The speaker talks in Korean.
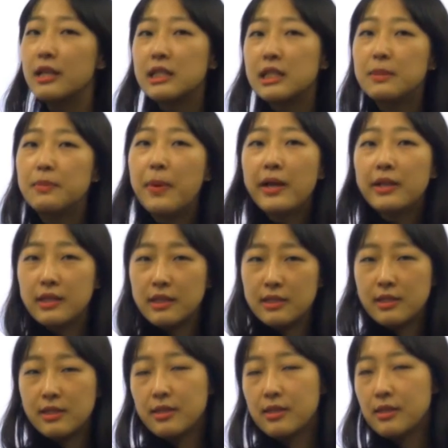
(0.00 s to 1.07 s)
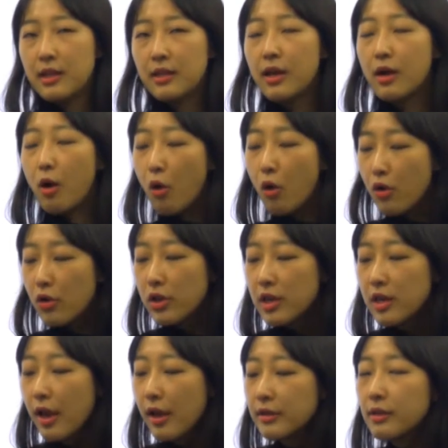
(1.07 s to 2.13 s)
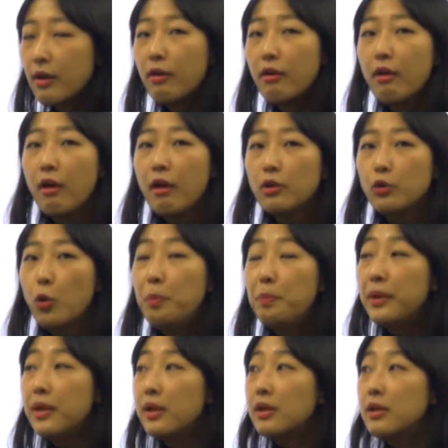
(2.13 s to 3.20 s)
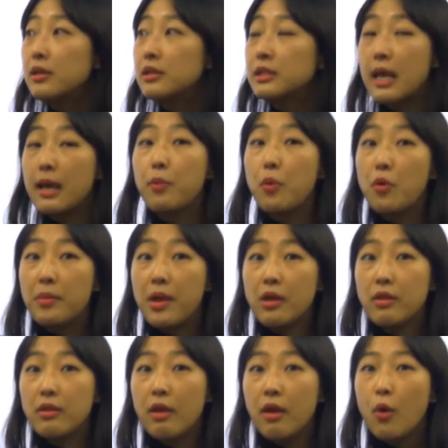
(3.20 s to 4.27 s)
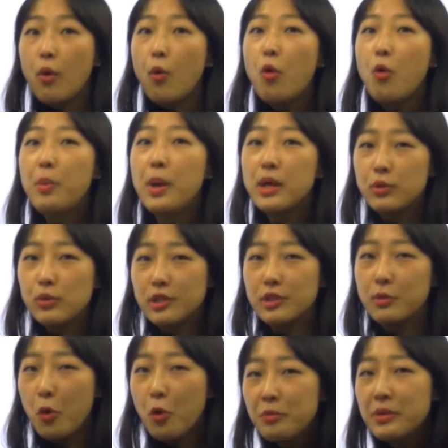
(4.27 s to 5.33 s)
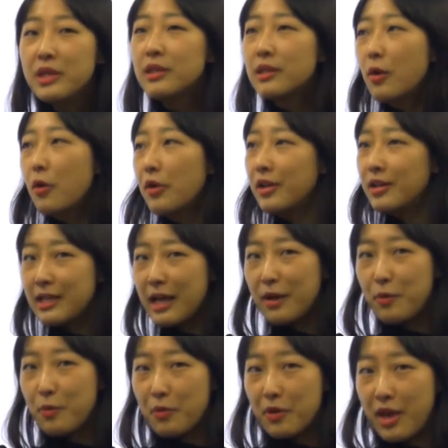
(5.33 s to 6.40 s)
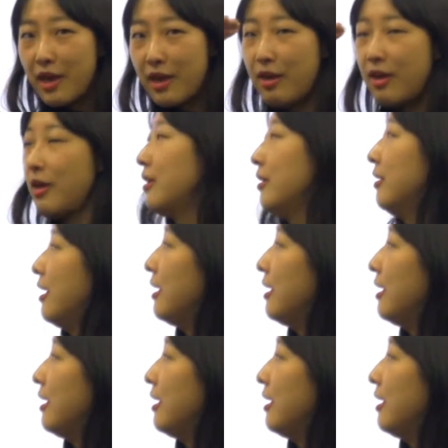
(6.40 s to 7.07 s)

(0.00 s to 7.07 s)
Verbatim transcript: 집안이 있을 텐데 거기에서 높이를 재보면 565m의 상공에 이렇게